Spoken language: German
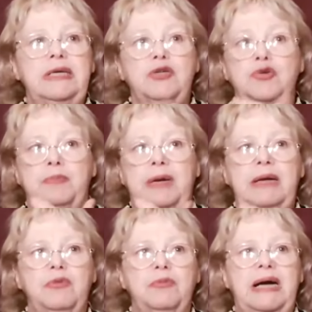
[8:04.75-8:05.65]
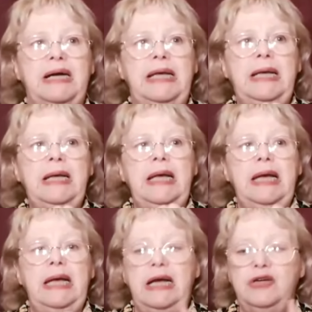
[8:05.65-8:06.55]
Ein Herr kam auf mich
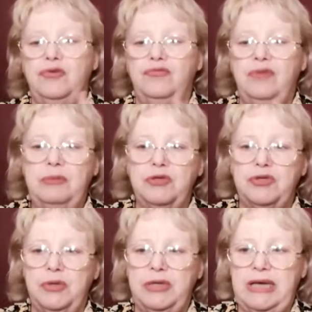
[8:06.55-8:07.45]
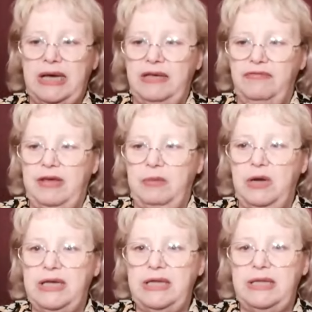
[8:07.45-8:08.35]
zu und sagte, was
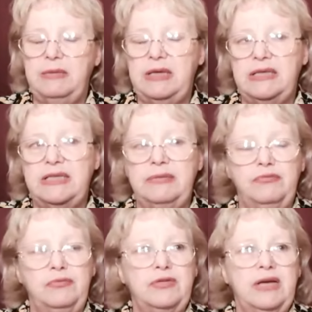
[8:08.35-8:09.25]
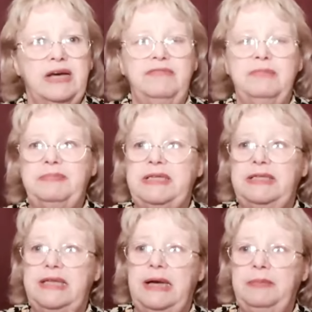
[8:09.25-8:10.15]
ist denn mit Ihnen los, meine kleine
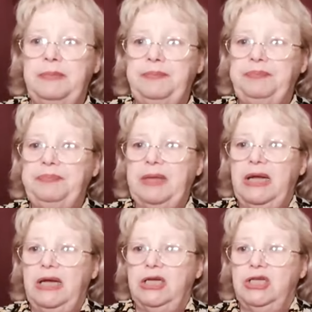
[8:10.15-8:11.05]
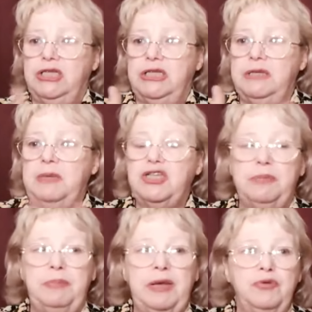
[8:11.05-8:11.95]
Dame? Ich
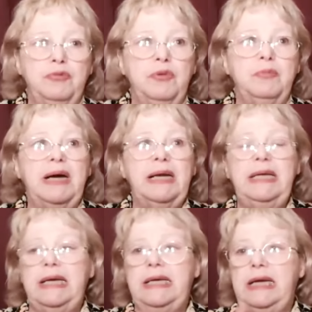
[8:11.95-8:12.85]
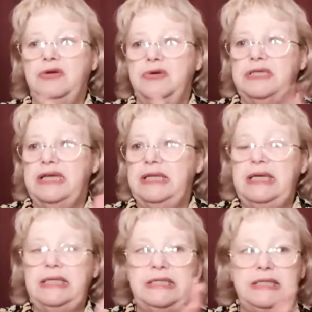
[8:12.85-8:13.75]
sagte, ich habe hier meinen Mann vor ein paar
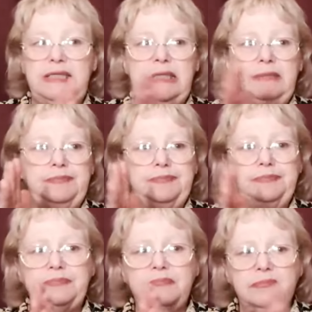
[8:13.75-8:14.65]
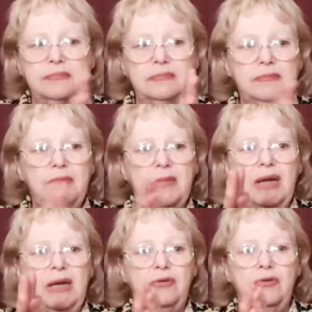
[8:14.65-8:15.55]
Jahren durch eine Herzattacke verloren
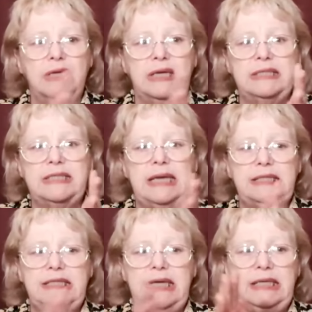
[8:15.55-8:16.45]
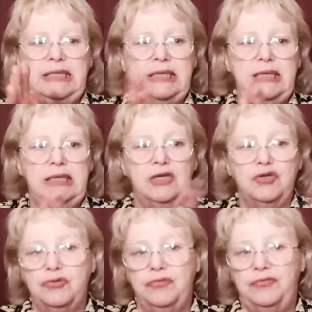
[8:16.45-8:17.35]
und ich bin gekommen, um mit ihm zu
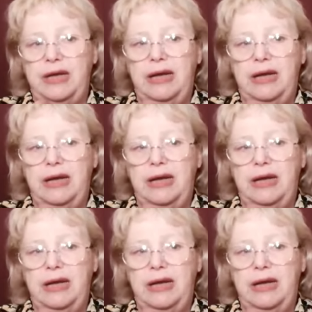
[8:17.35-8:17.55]
sprechen.